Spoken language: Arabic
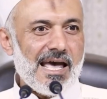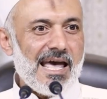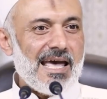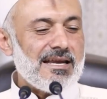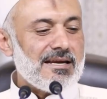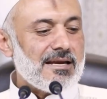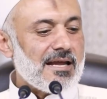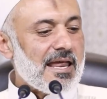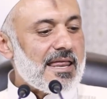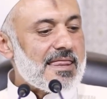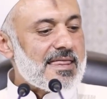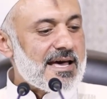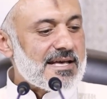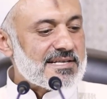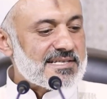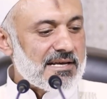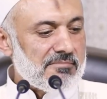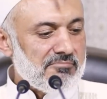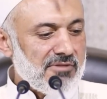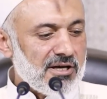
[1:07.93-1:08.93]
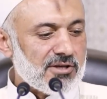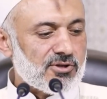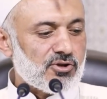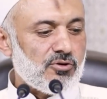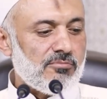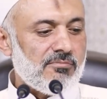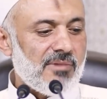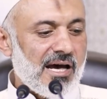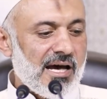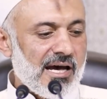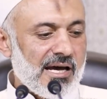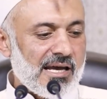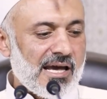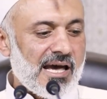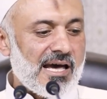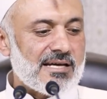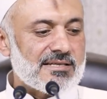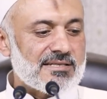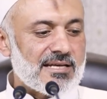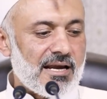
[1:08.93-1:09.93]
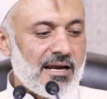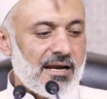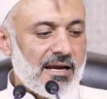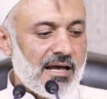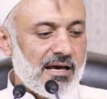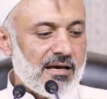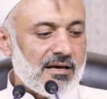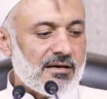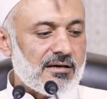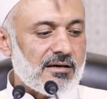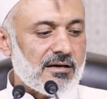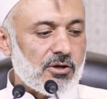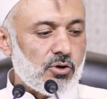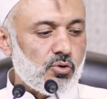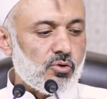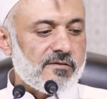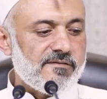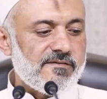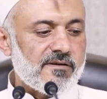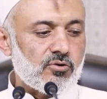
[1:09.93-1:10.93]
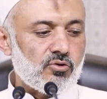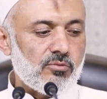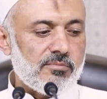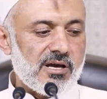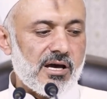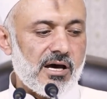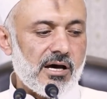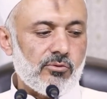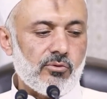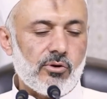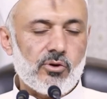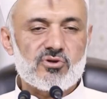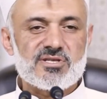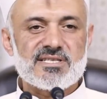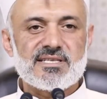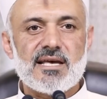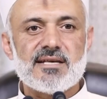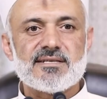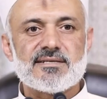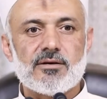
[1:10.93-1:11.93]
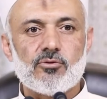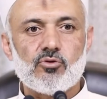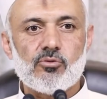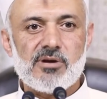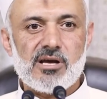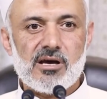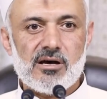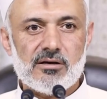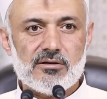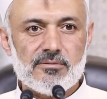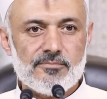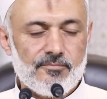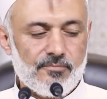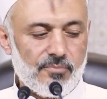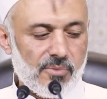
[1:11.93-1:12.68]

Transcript: أن إذا سمعتم آيات الله يكفر بها ويستهزأ بها